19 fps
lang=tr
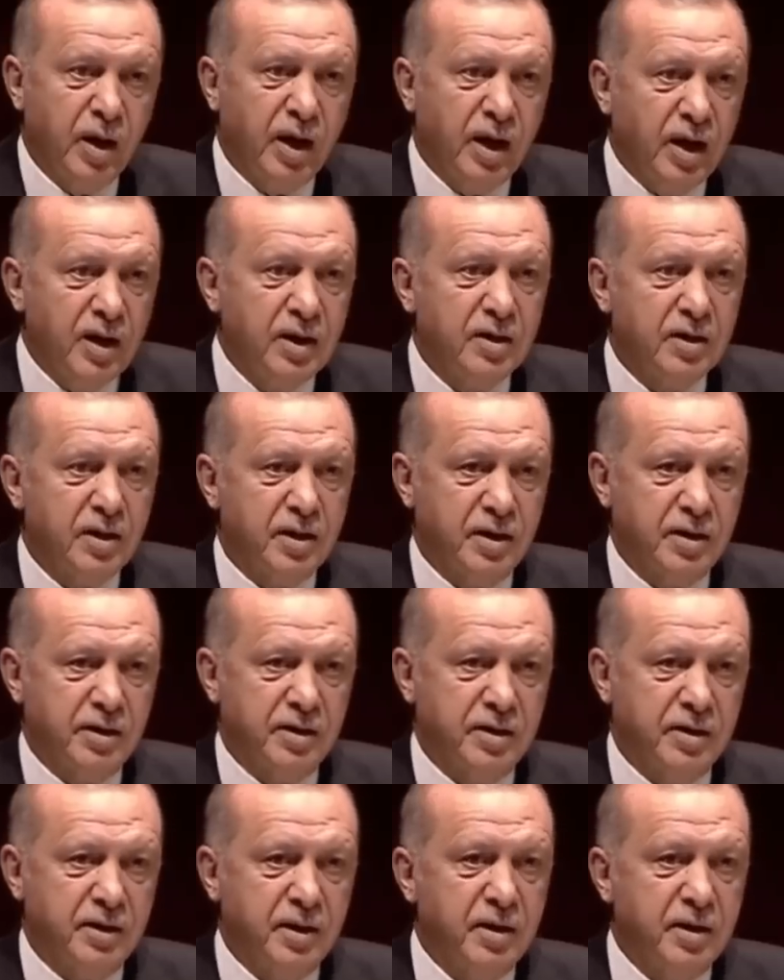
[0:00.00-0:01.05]

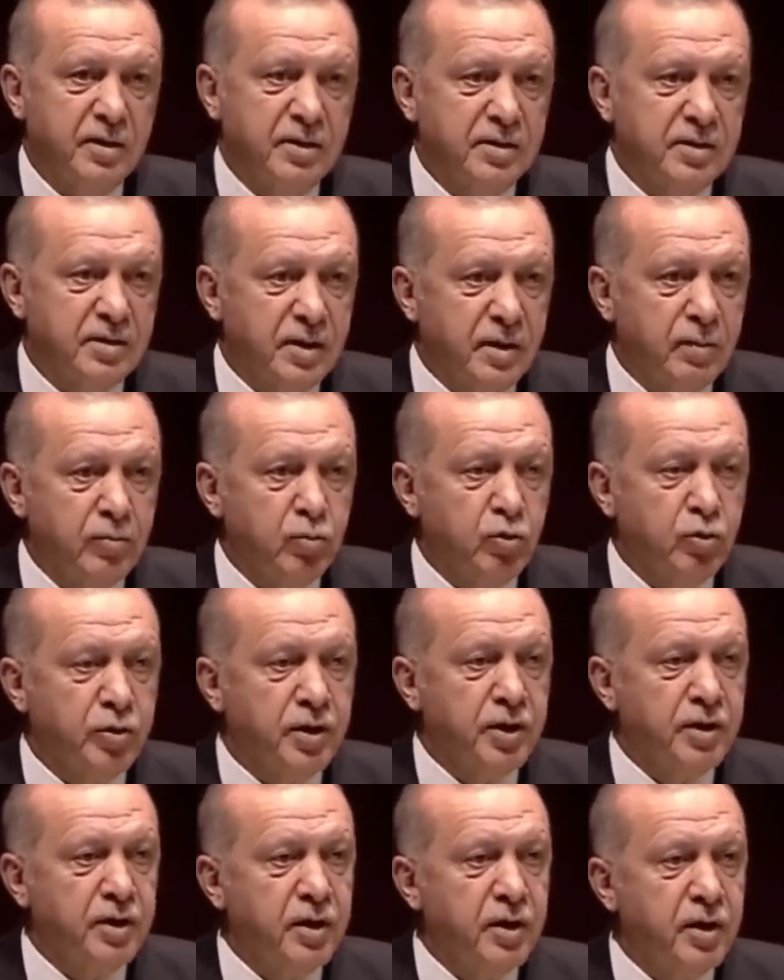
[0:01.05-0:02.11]
Ankara'da da
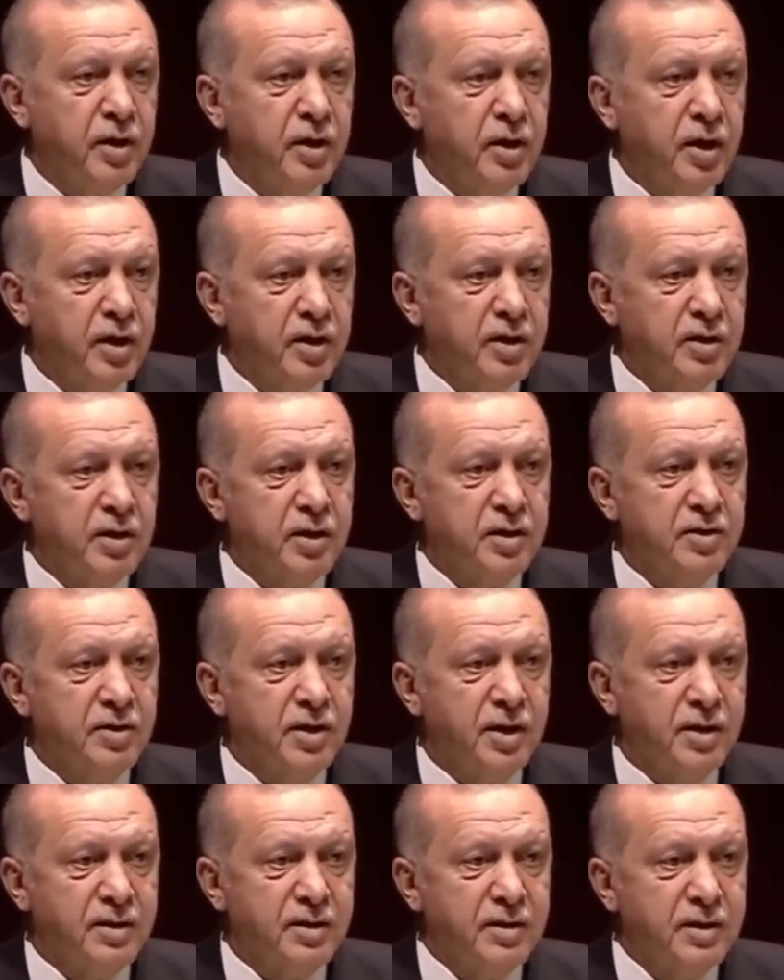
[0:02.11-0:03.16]
İstanbul'da da
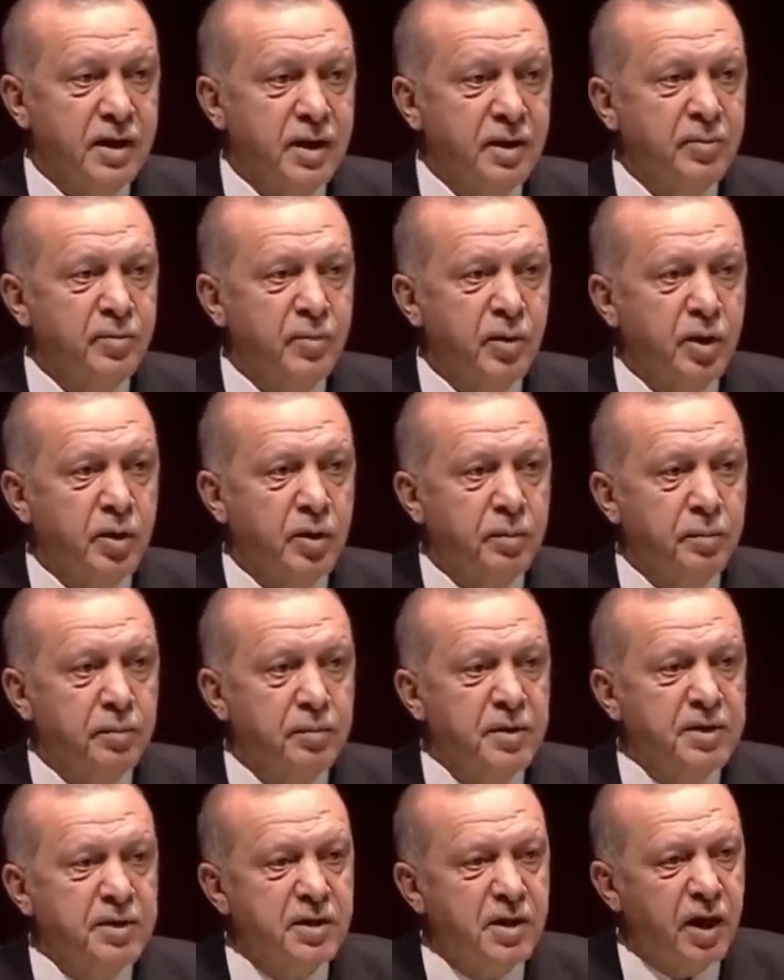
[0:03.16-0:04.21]
arkadaşlar yanılmayalım
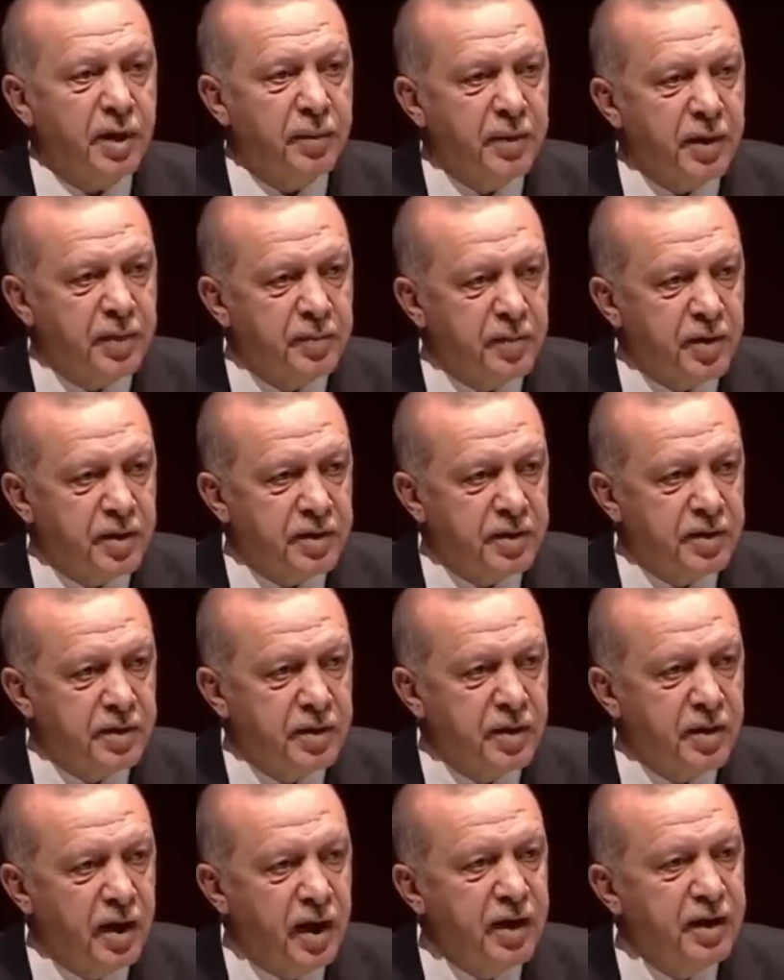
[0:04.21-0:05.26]
biz
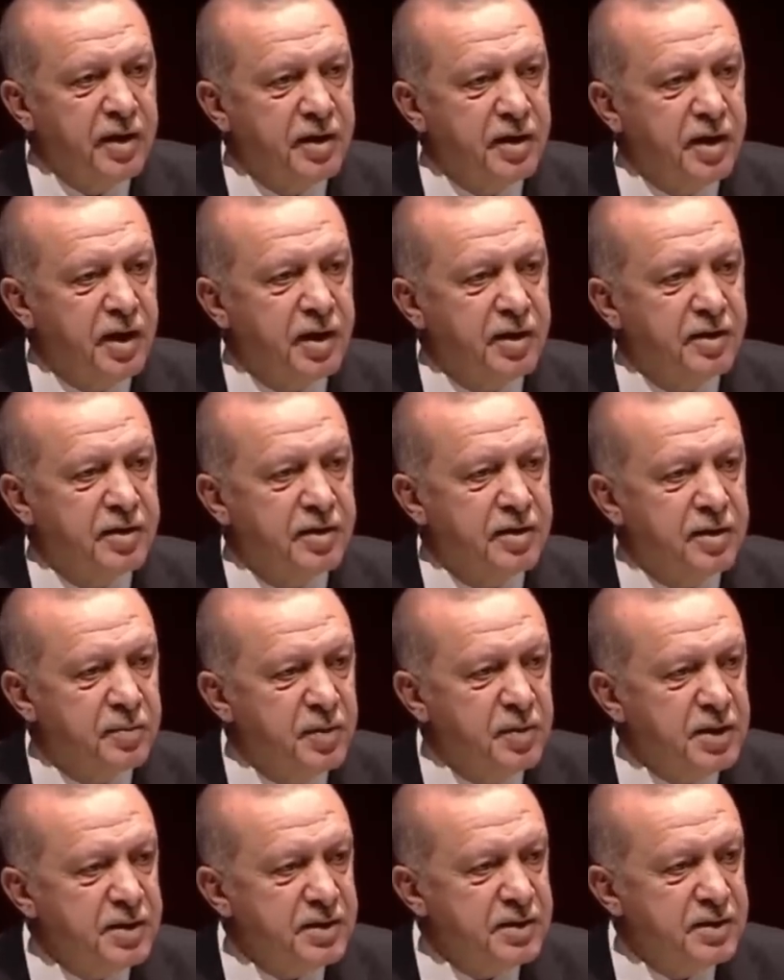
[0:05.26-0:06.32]
kaybetmedik. Her iki yerde
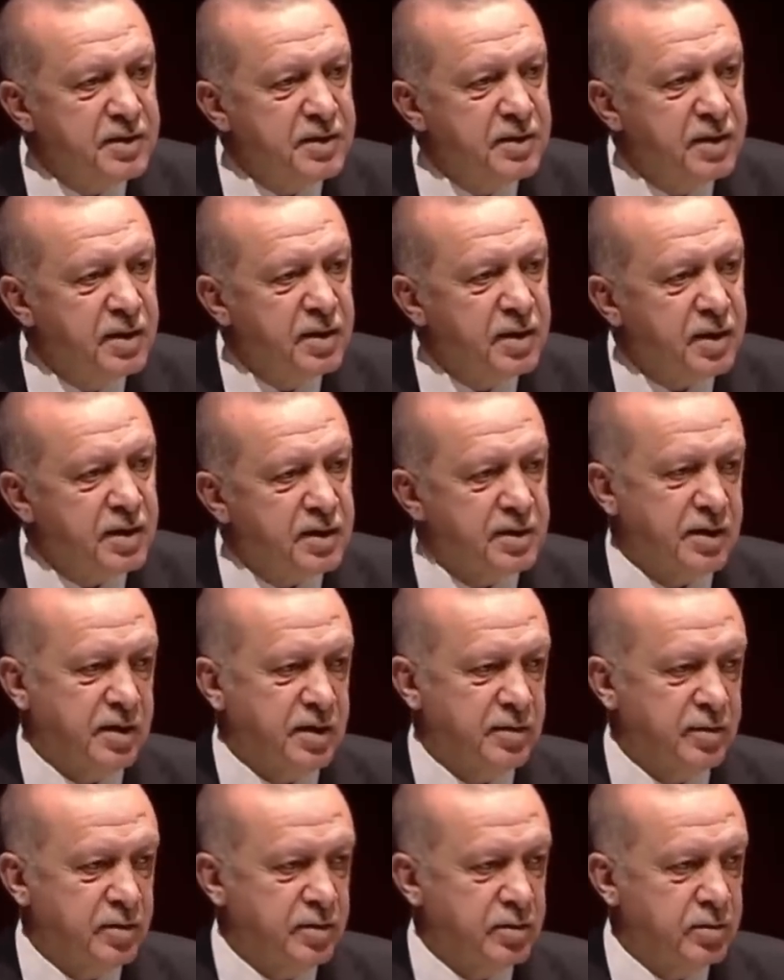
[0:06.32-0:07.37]
de biz
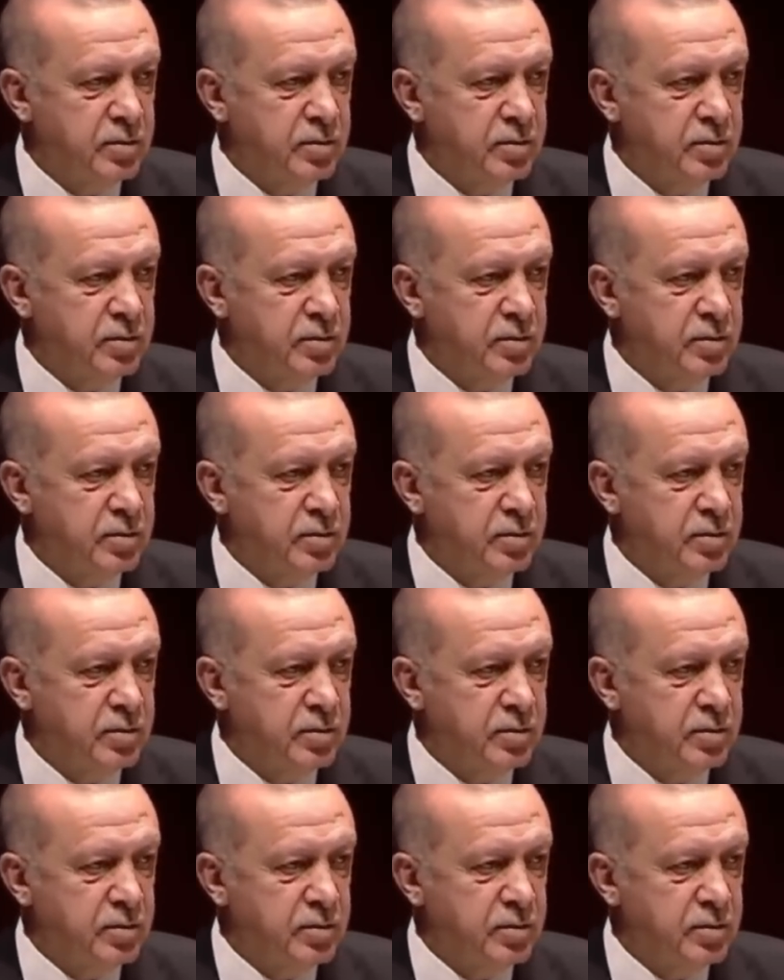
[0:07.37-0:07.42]
kazandık.